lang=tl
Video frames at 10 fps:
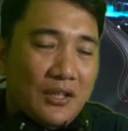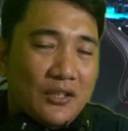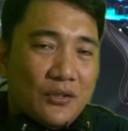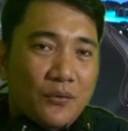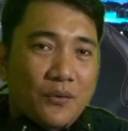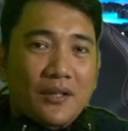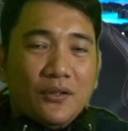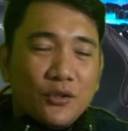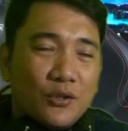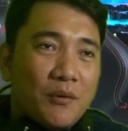So,
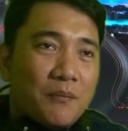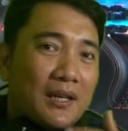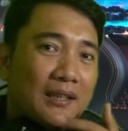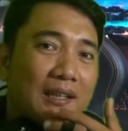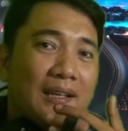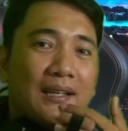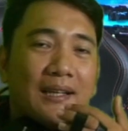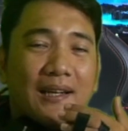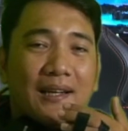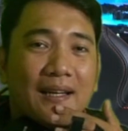anong gusto mong paratingin,
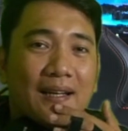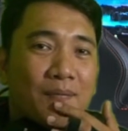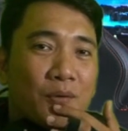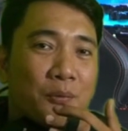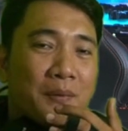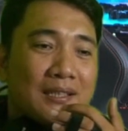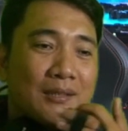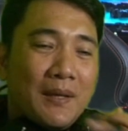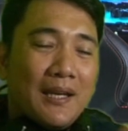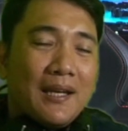uh, former
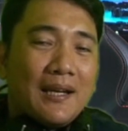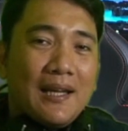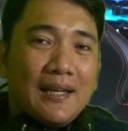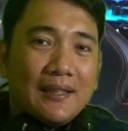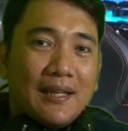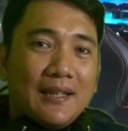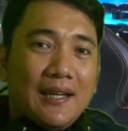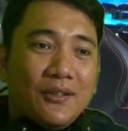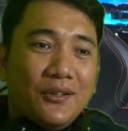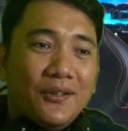Speaker Alan Cayetano?